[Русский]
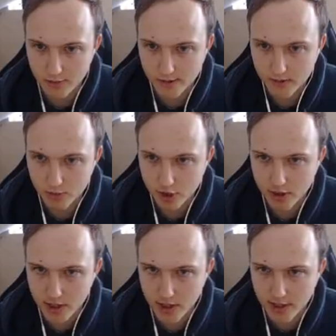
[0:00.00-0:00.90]
возможность
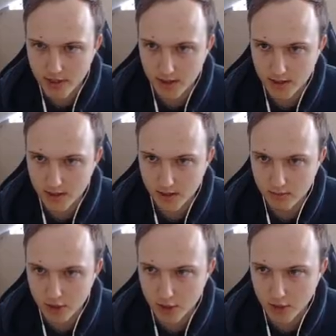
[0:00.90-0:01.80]
как раз-таки сделать
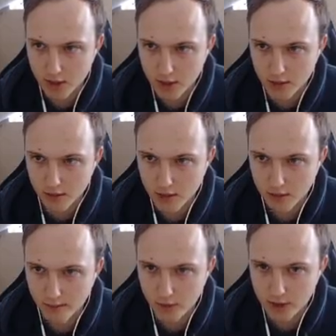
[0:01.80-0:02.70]
большое количество
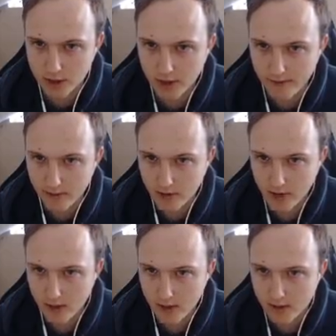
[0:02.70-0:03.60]
киллов плюс отрыв.
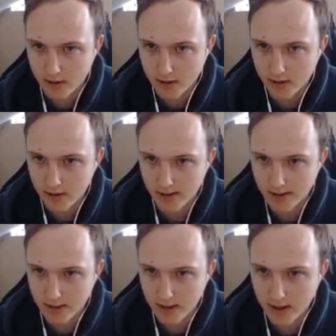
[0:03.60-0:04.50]
И
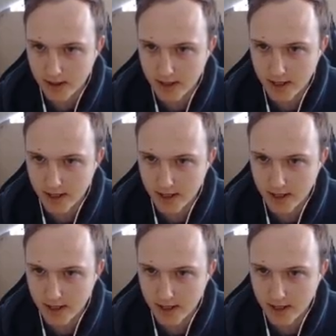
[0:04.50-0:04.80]
если это